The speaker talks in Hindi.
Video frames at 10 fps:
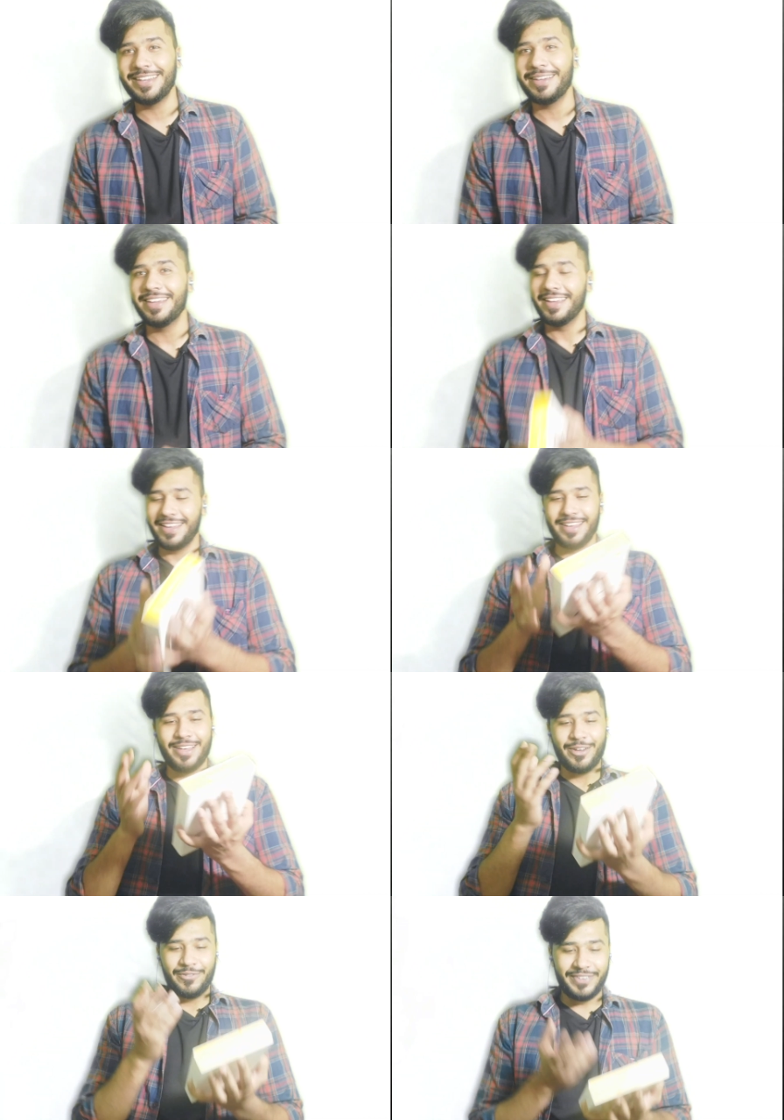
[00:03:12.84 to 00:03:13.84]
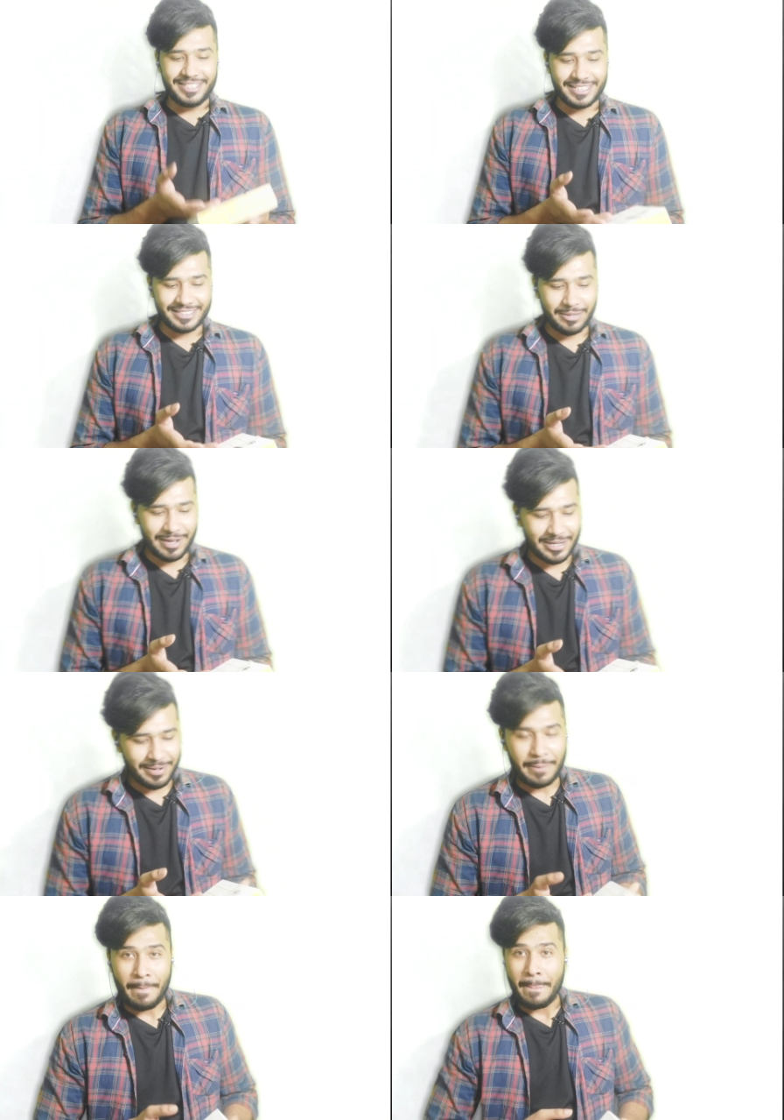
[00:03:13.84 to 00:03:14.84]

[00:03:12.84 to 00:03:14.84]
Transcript: के फीचर्स के बारे में